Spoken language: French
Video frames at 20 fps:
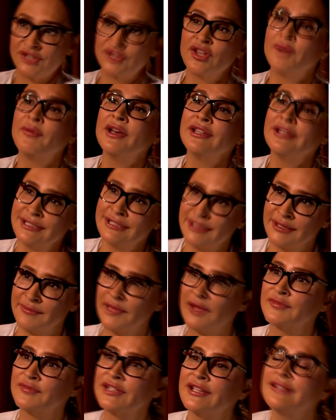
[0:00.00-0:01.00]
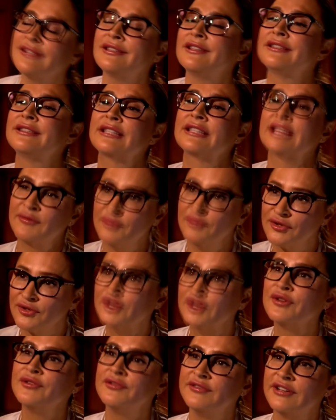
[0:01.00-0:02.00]
Demande à ces mêmes gens, c'est
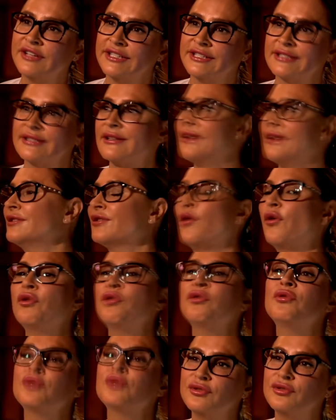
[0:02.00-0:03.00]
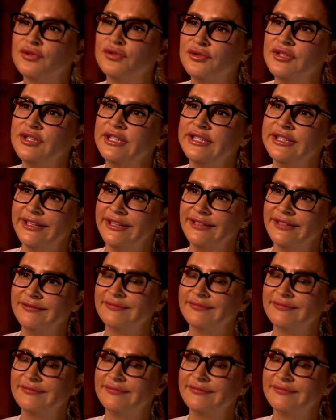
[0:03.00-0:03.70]
distribué où, Vanessa? Ils n'ont aucune idée.